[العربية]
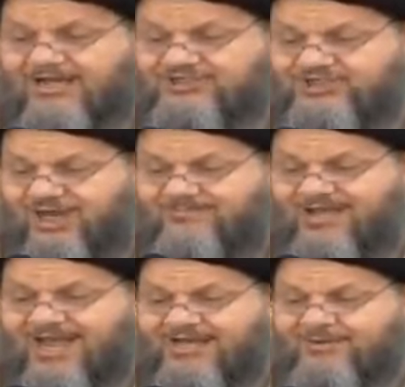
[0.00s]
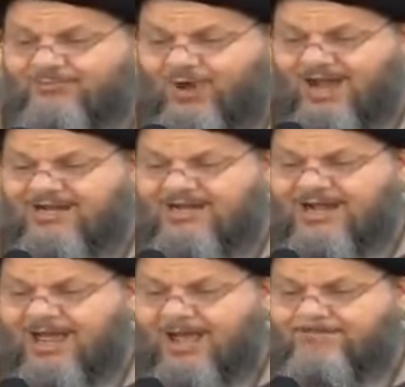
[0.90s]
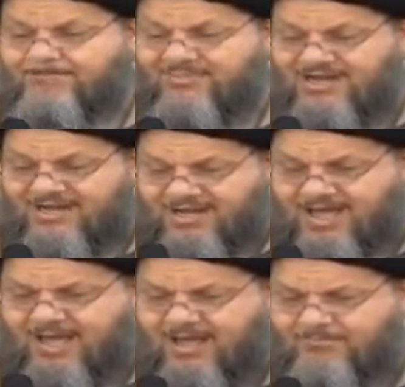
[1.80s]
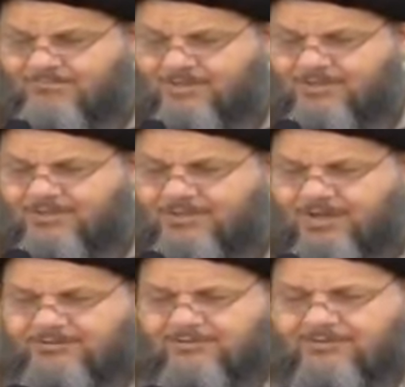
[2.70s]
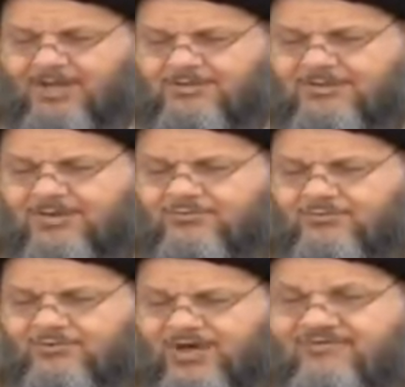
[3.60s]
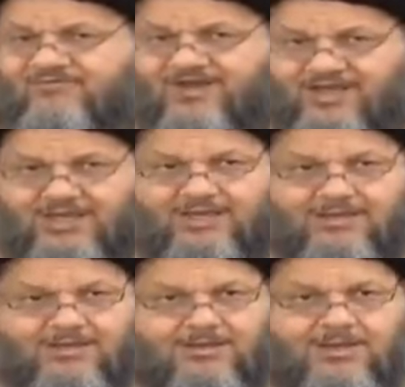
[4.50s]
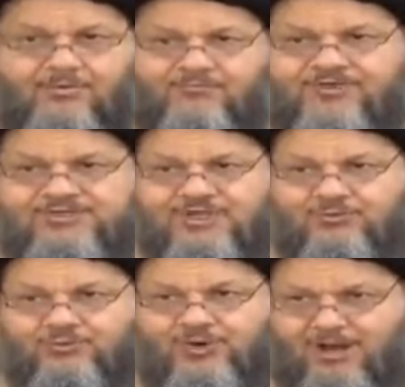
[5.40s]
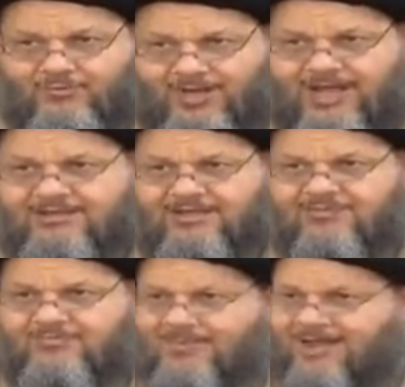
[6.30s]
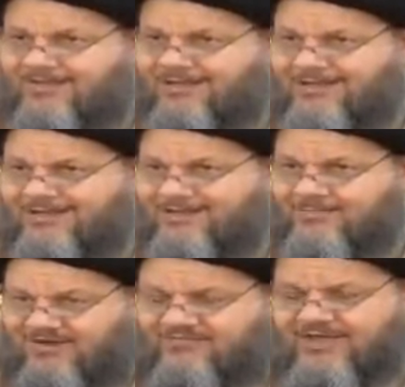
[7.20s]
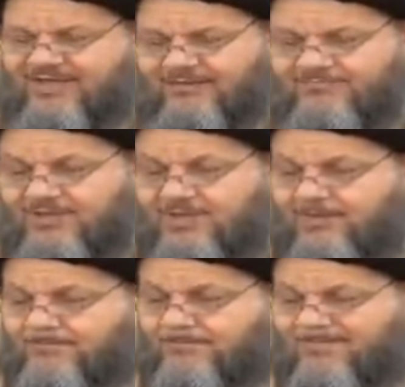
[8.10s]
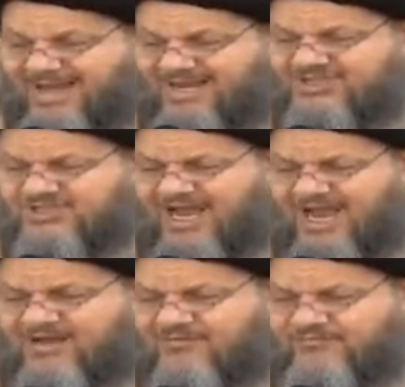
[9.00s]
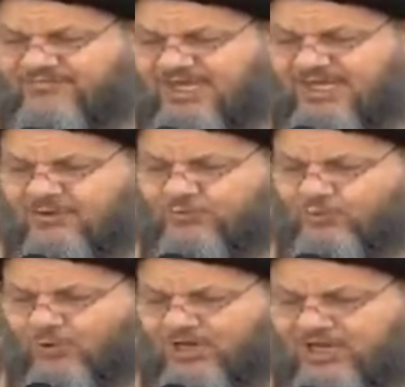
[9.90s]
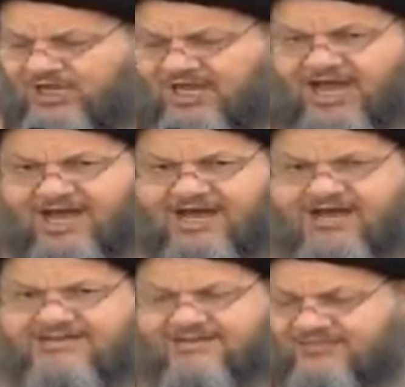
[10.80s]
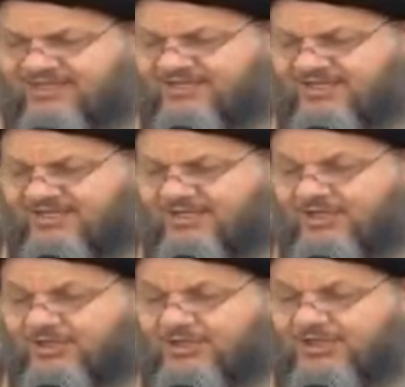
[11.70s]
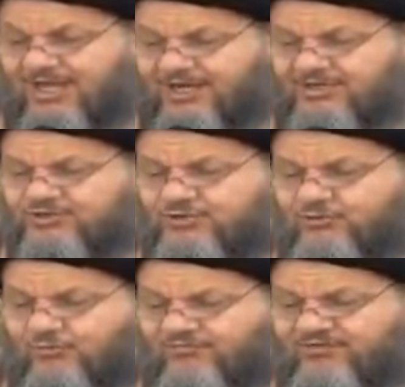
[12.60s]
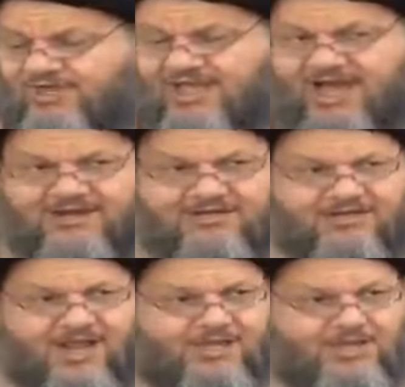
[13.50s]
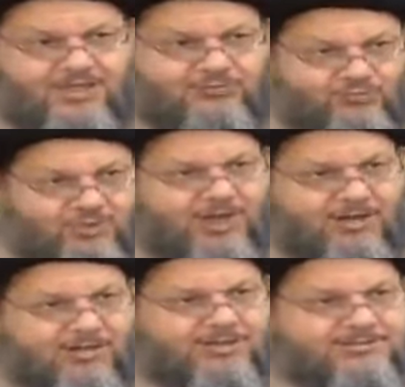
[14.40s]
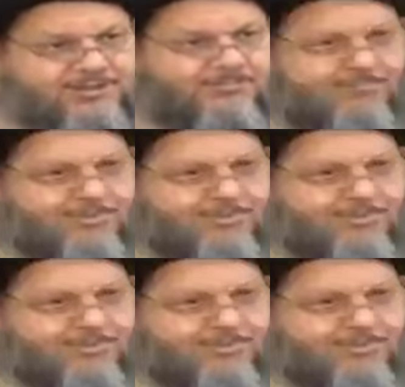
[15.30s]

جمعا محلى باللام يقتضي ان يكون الفقيه لانهم فسروا راوي الحديث بماذا؟ بالفقيه مرجعا في كل حادثه يرجع فيها الرعيه الى رئيسهم